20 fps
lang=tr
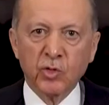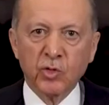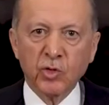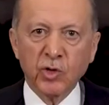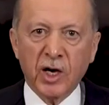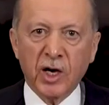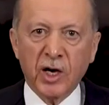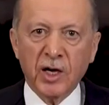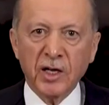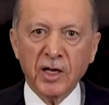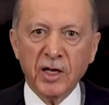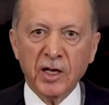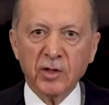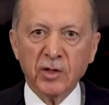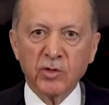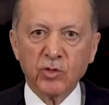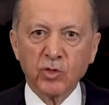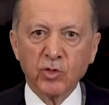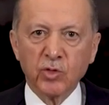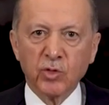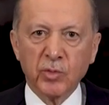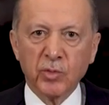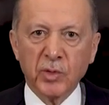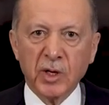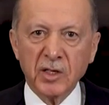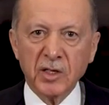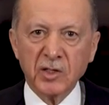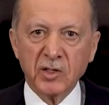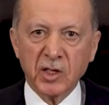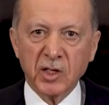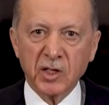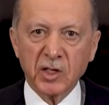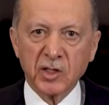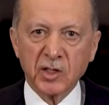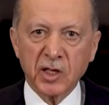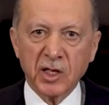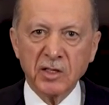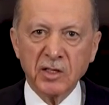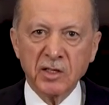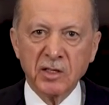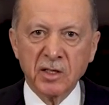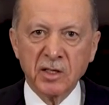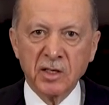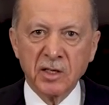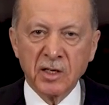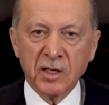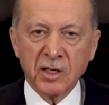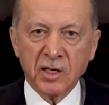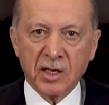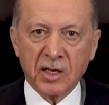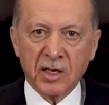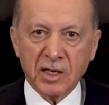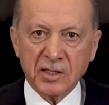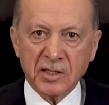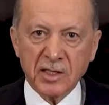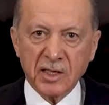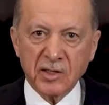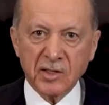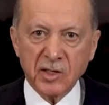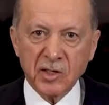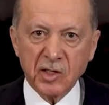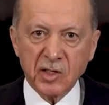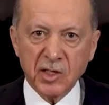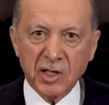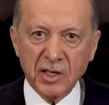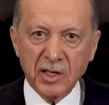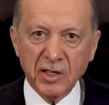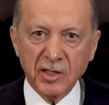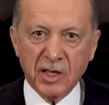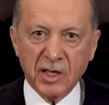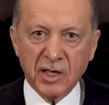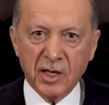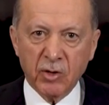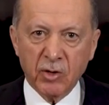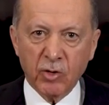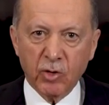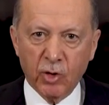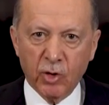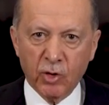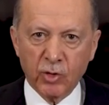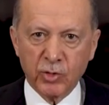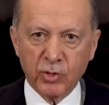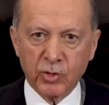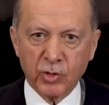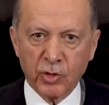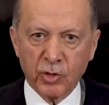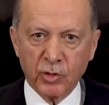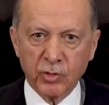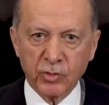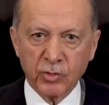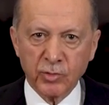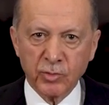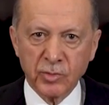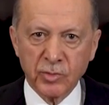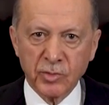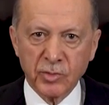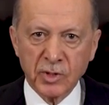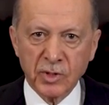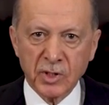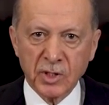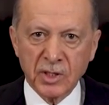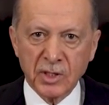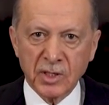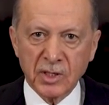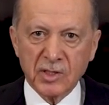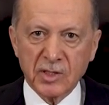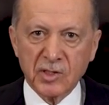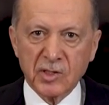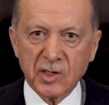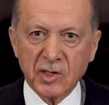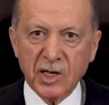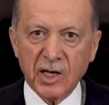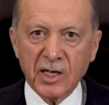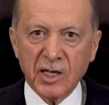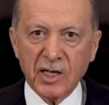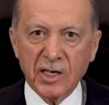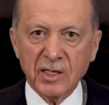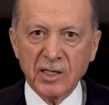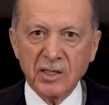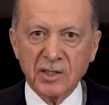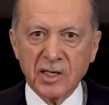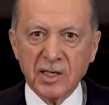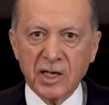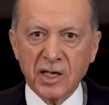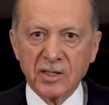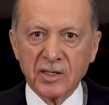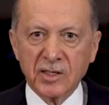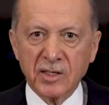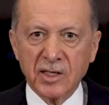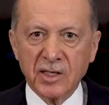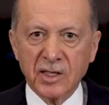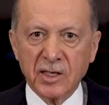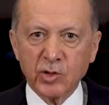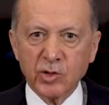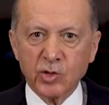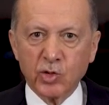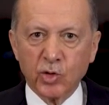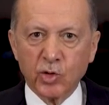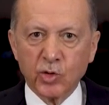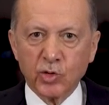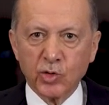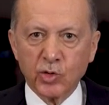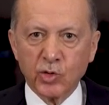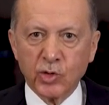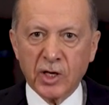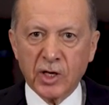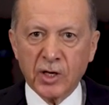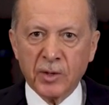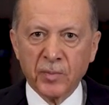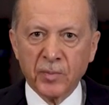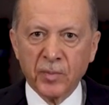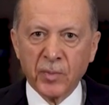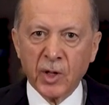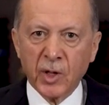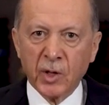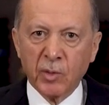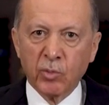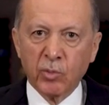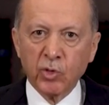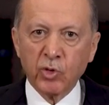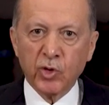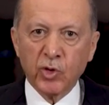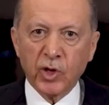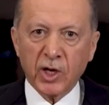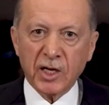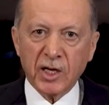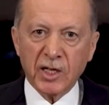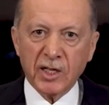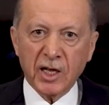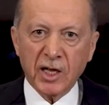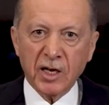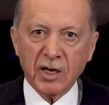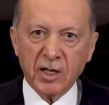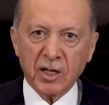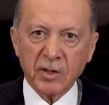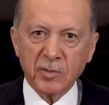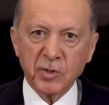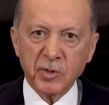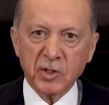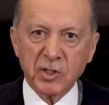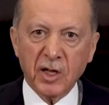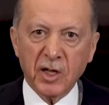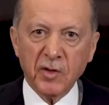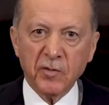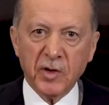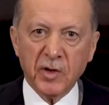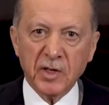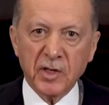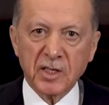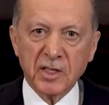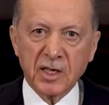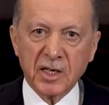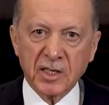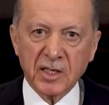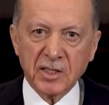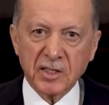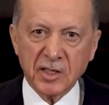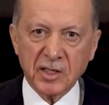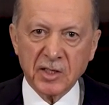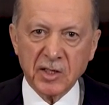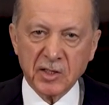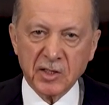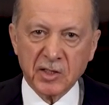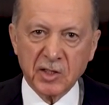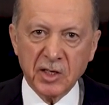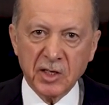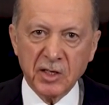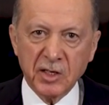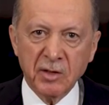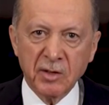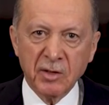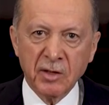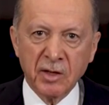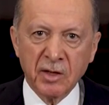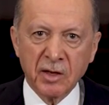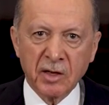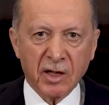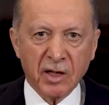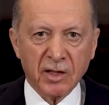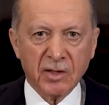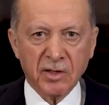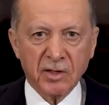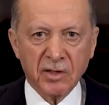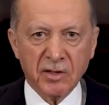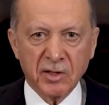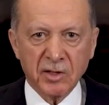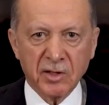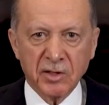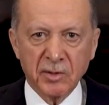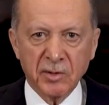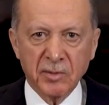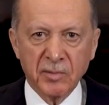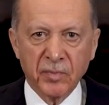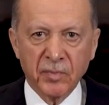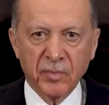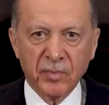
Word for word: dünyaya duyurmaya çalışan gazetecileri de öldürüyor. İsrail'in saldırıları sonucunda bugüne kadar 60'tan fazla gazeteci katledildi.